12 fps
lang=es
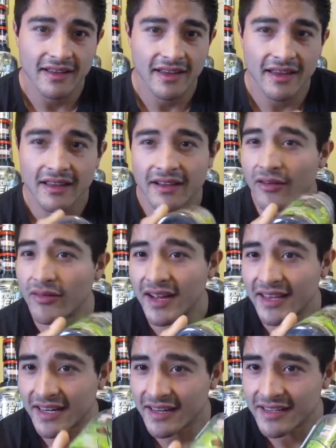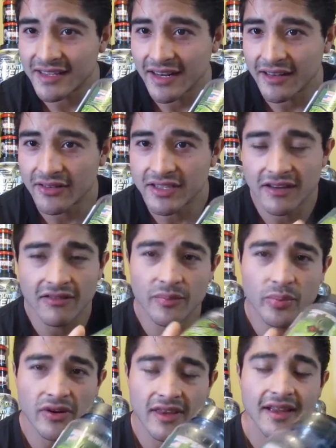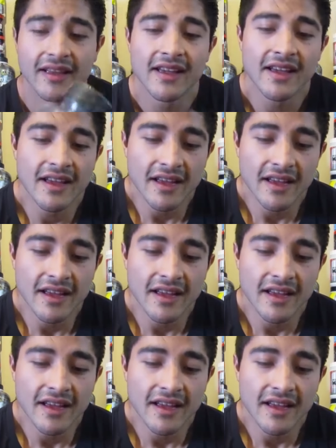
y aunque entrenes en la noche, no importa,